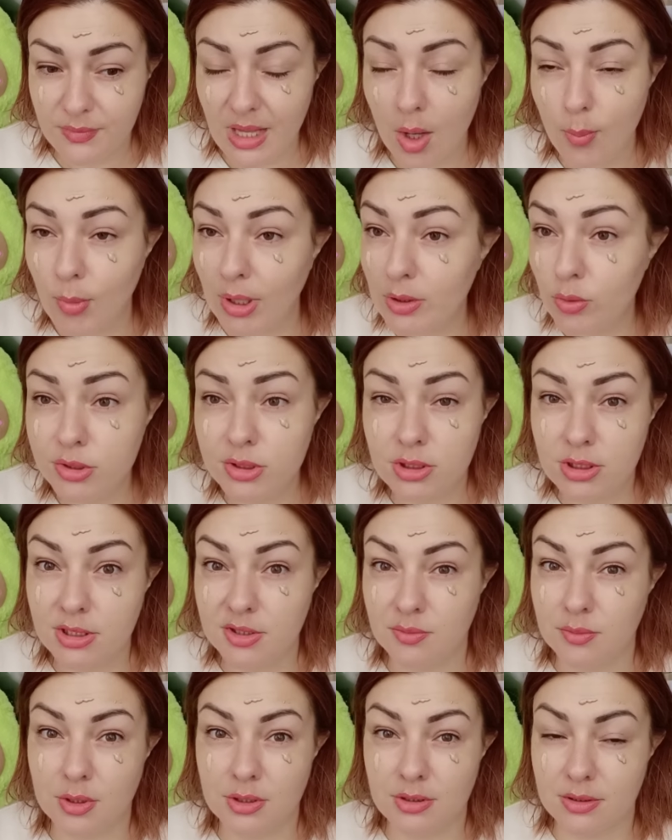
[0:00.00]

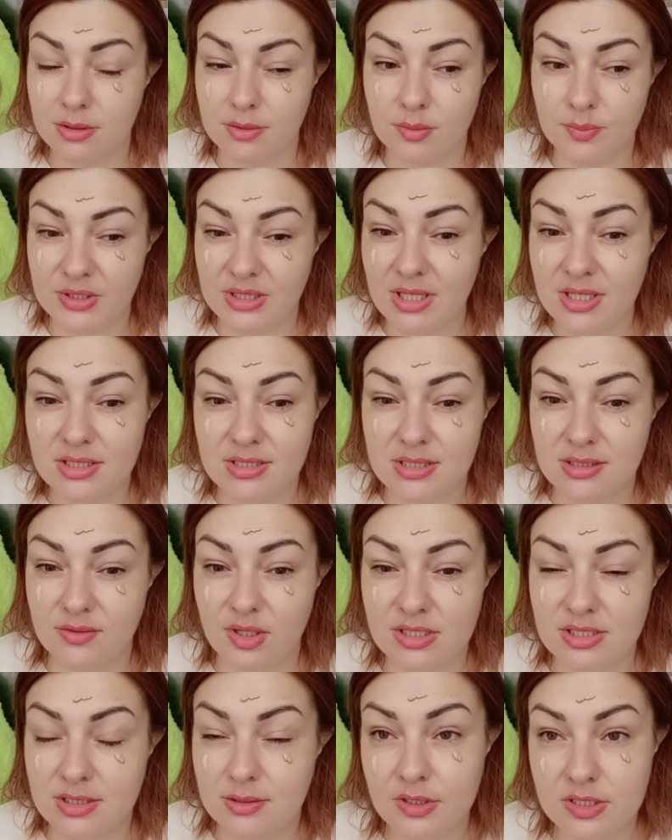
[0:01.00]
молоденьким 15,
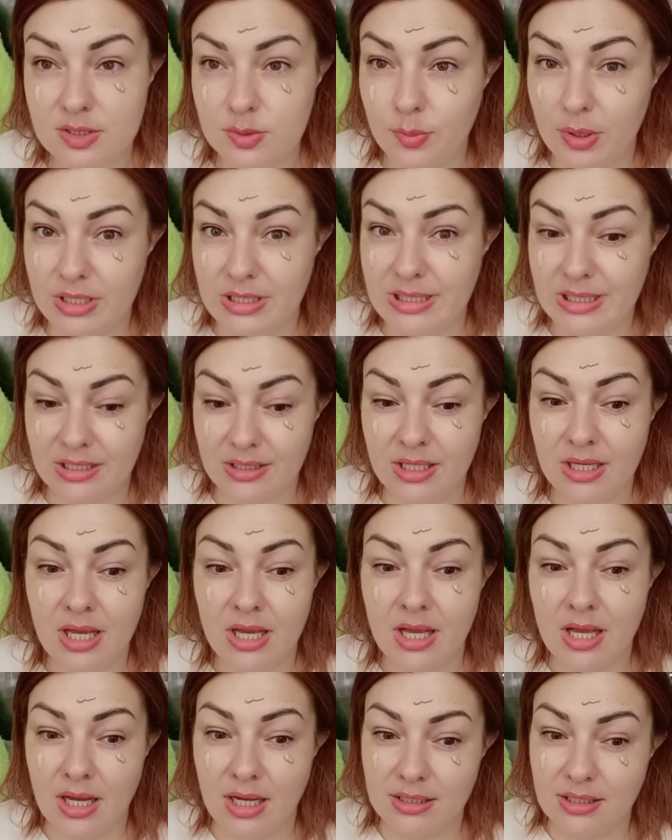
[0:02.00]
20, 25 нет.
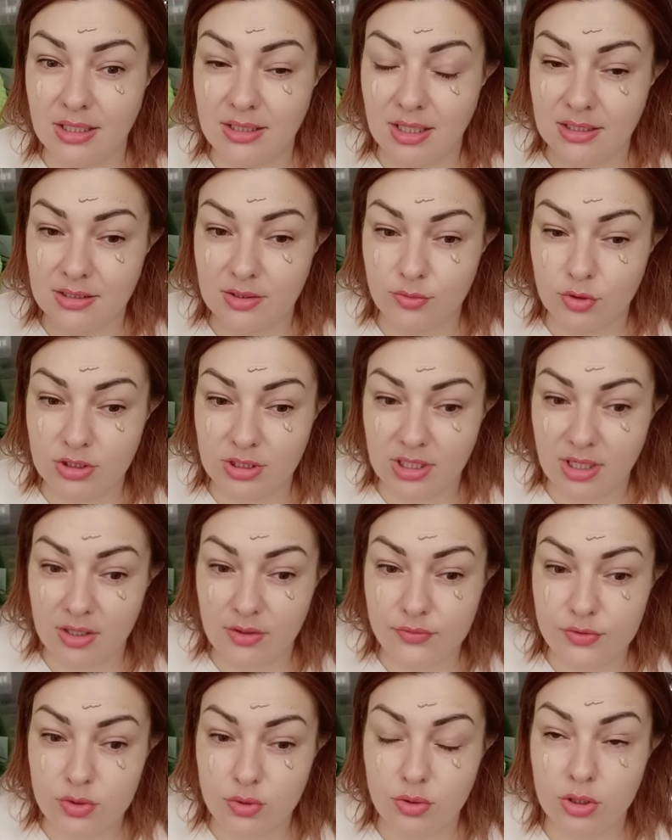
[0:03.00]
Она как-то вот
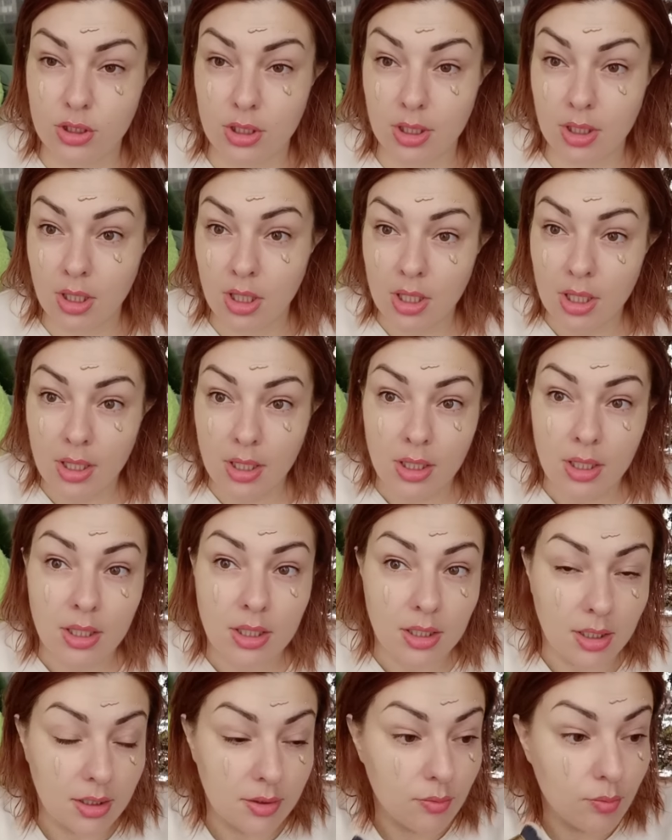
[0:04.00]
такая все-таки
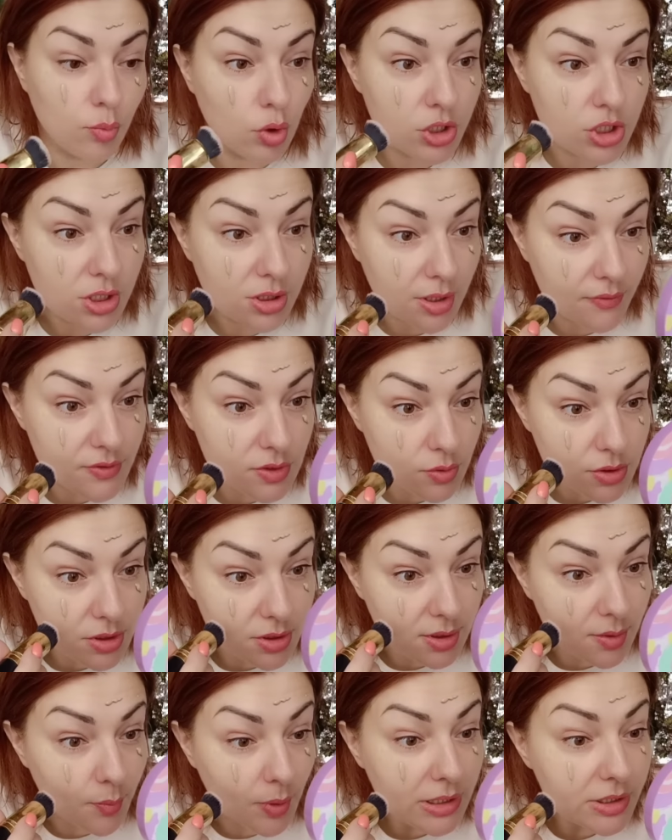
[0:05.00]
э, больше на
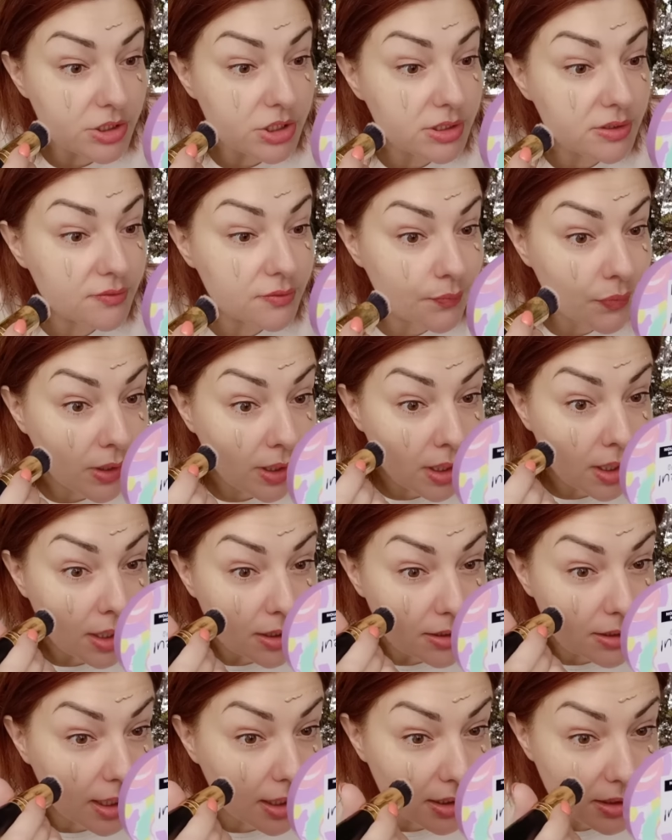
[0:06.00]
взрослых мальчиков.
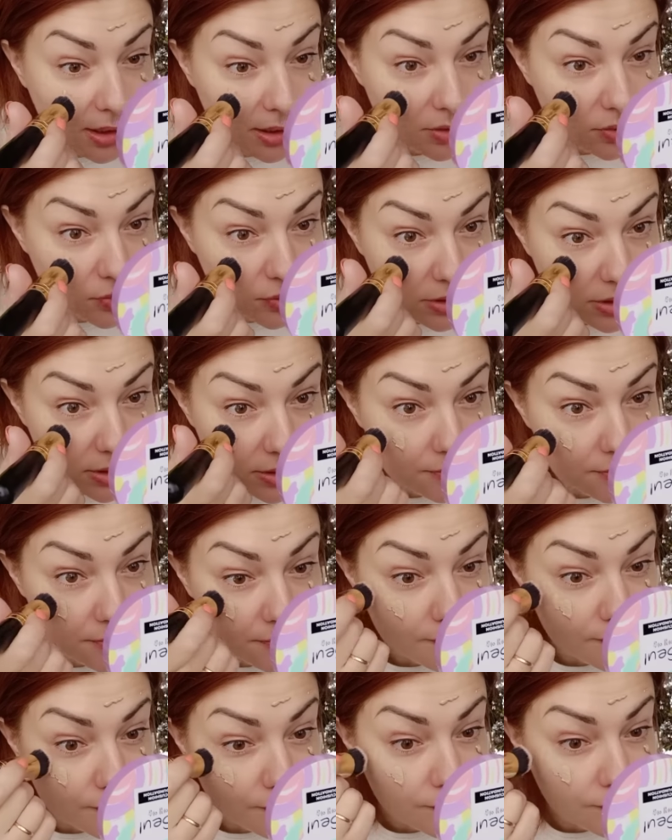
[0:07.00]
Так, наносим.
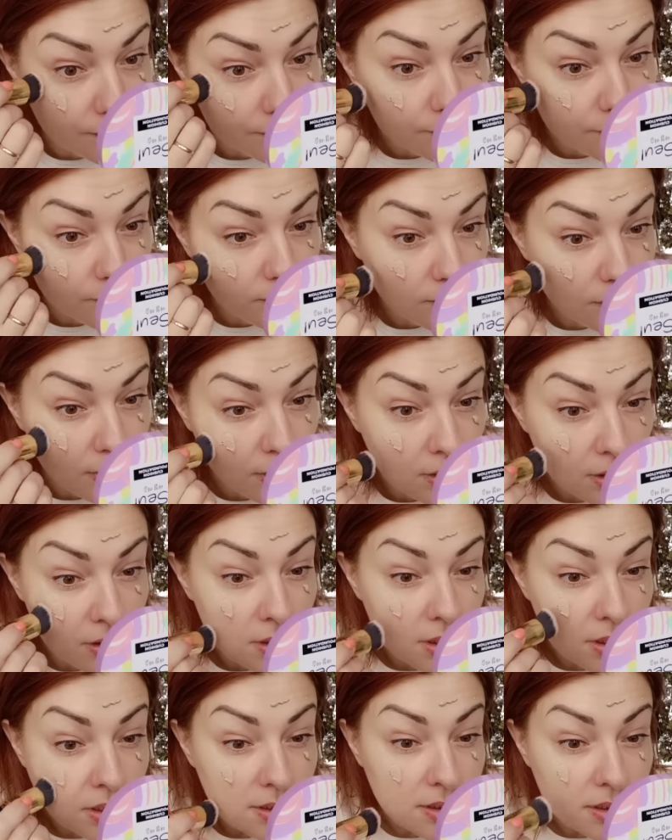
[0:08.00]

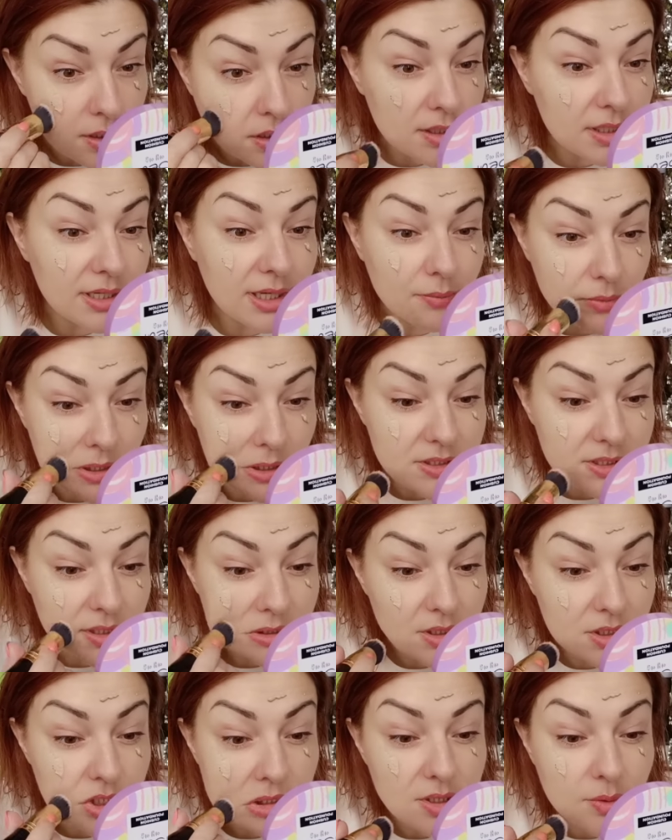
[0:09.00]
Крем
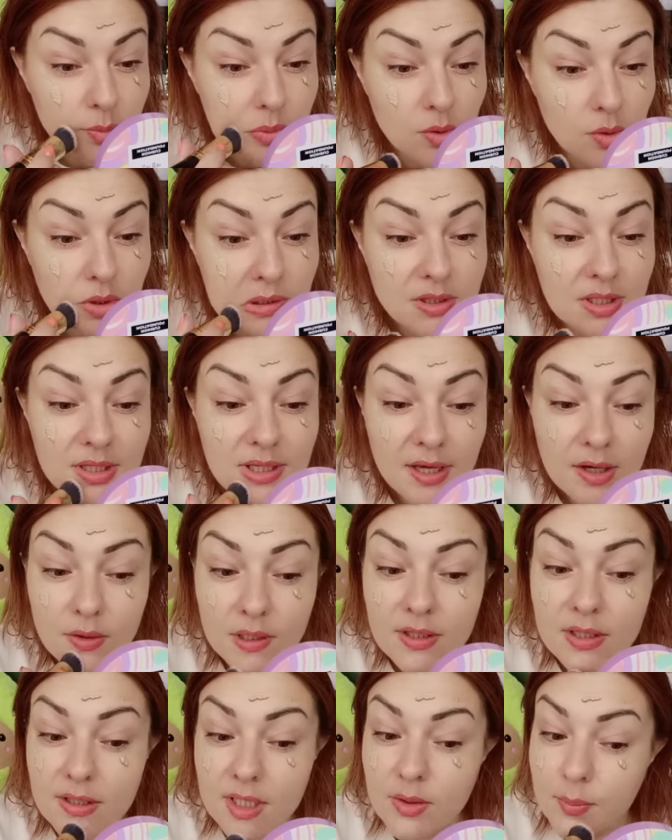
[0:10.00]
достаточно плотный, я
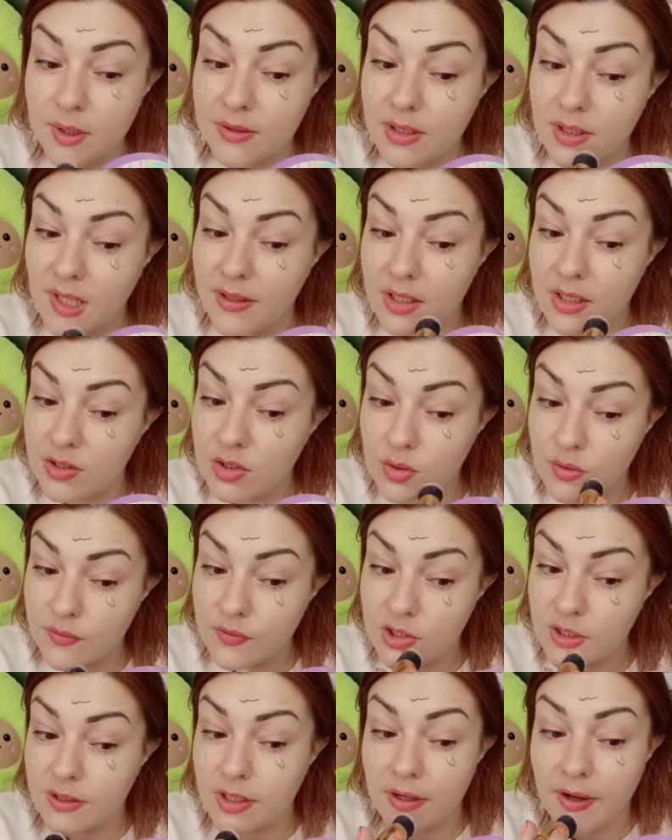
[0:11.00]
уже это поняла еще
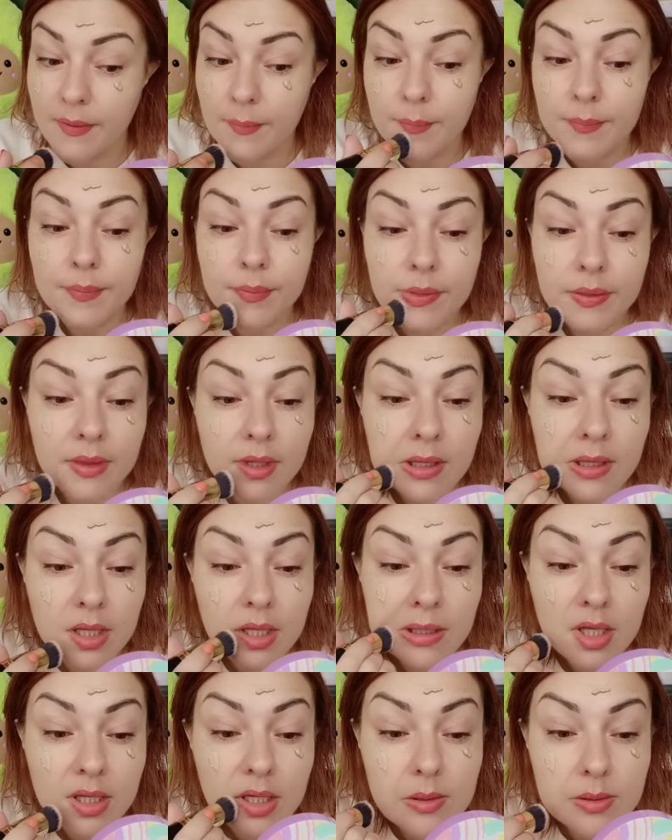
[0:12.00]
вчера.
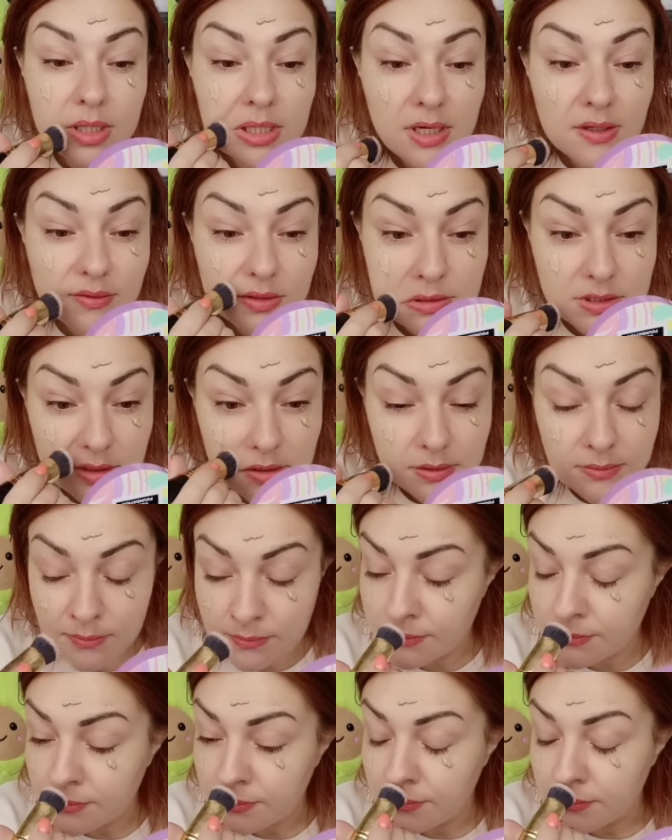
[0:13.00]
Нравится. Ну,
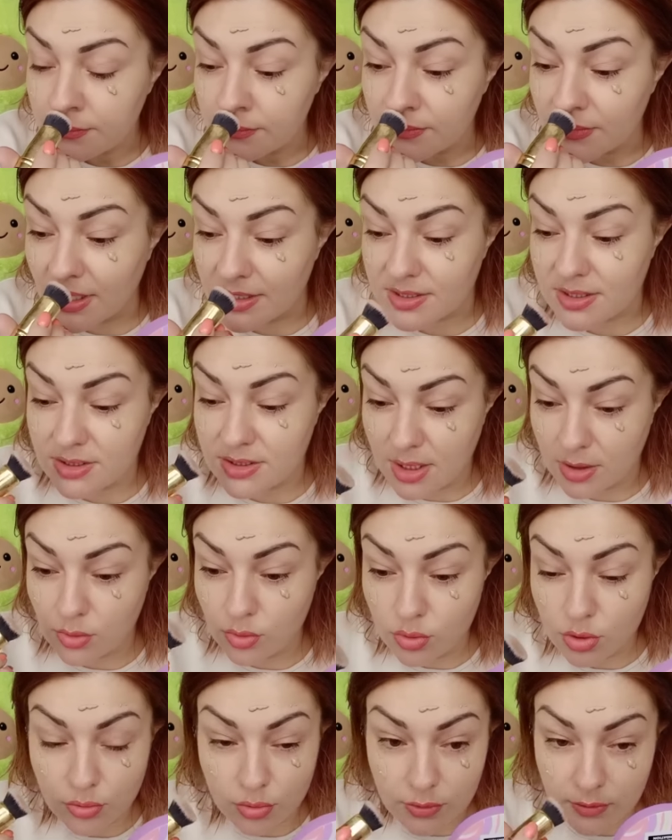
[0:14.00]
да, кстати,
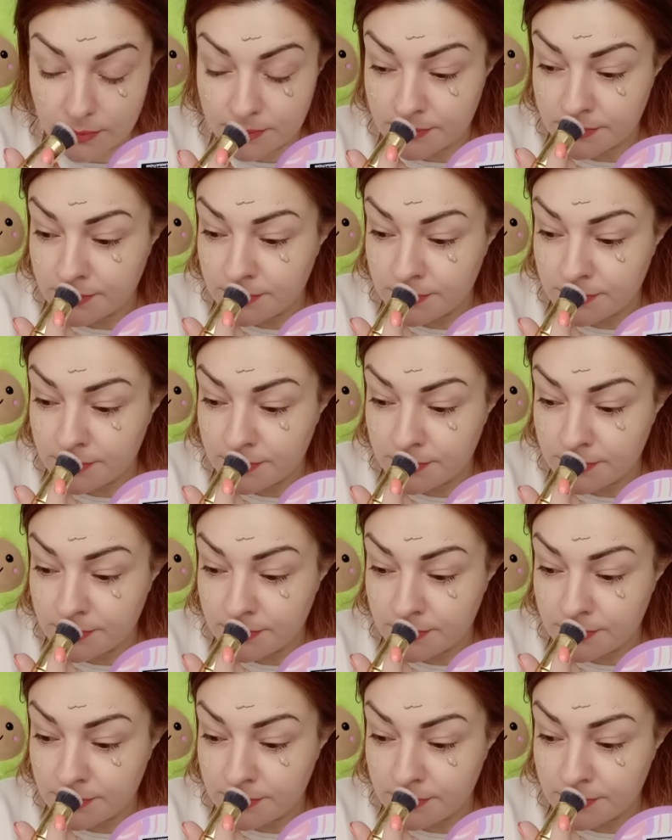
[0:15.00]
одушка у него